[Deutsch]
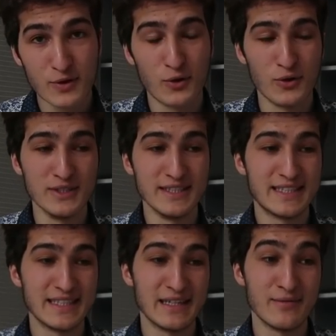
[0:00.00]

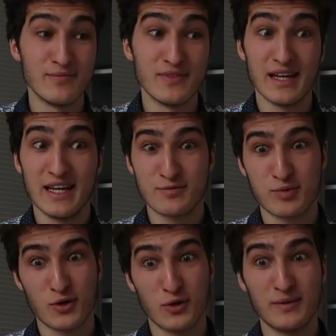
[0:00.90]
Und ähm, es
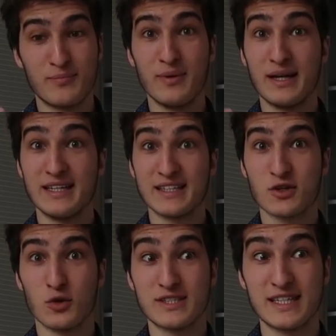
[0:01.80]
beginnt
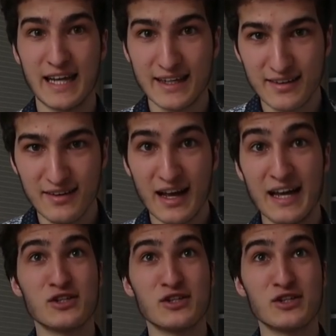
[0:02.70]
das große Denken.